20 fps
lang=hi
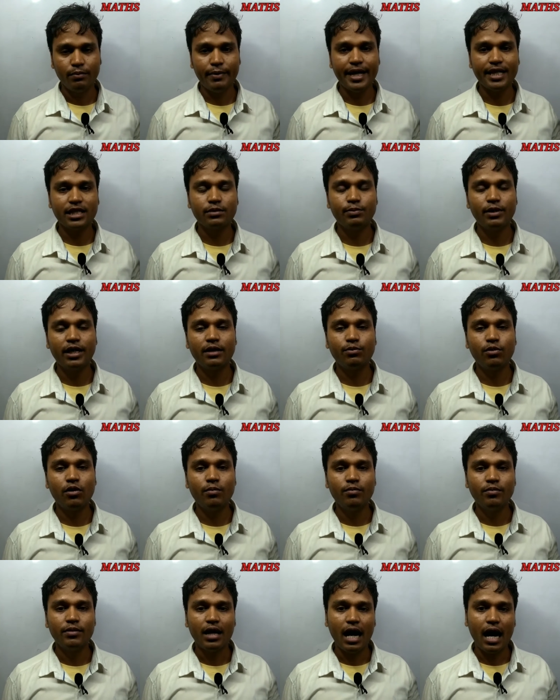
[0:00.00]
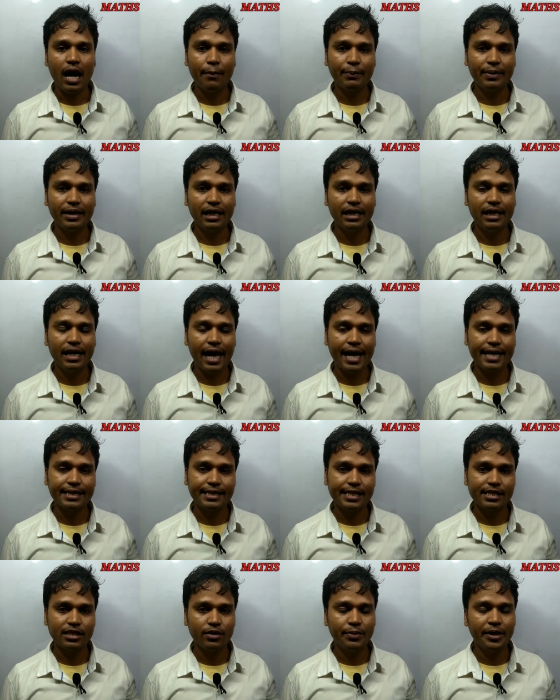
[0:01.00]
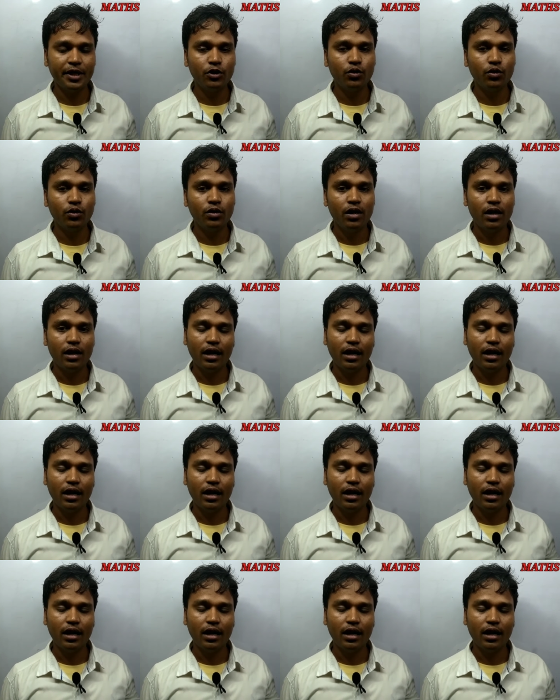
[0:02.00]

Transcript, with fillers: मैथ्स प्लेटफॉर्म आपके लिए ऐसे ऐसे वीडियो